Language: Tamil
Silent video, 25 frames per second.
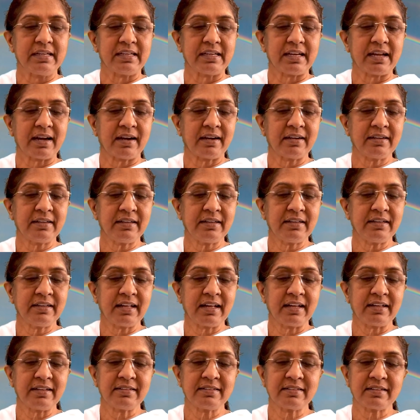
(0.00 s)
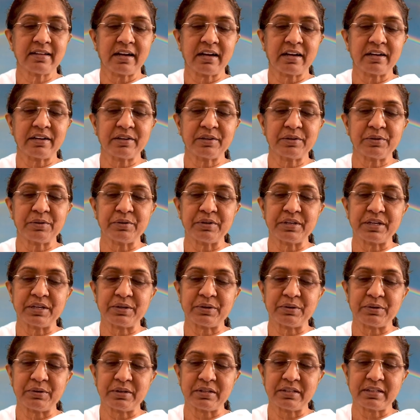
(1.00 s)
ஞான டான்ஸ் ஆடக்கூடிய
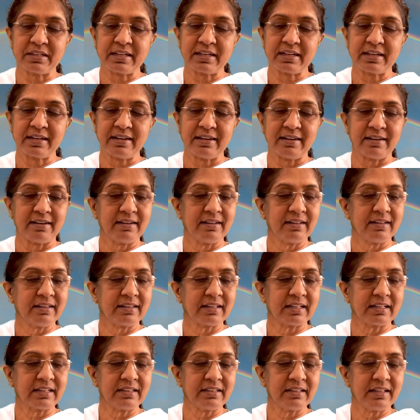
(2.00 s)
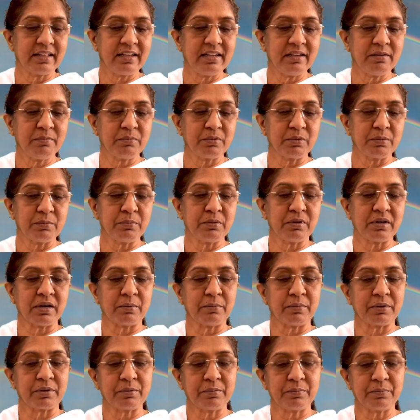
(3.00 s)
குழந்தைகள் தந்தையின் முன்பு
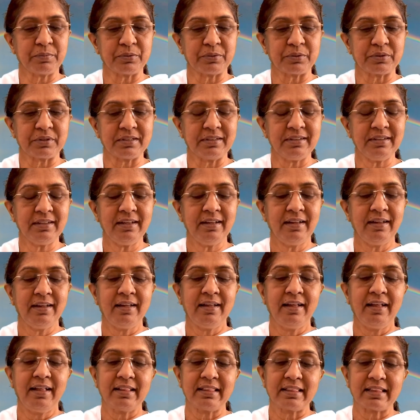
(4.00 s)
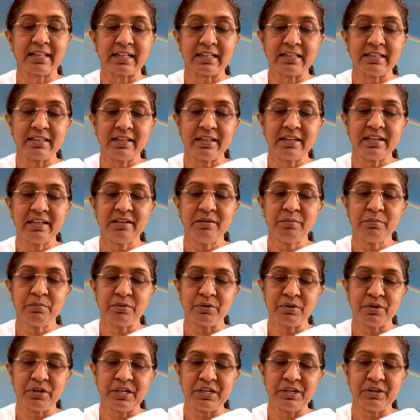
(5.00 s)
அமரும் போது தந்தையின்
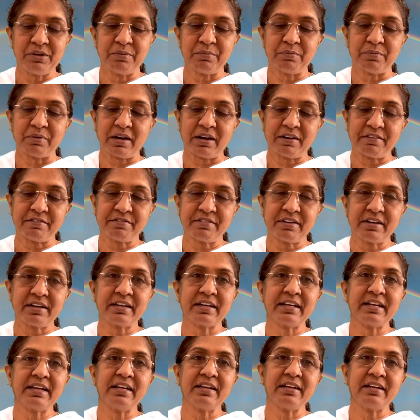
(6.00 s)
முரளியும் அவ்வாறே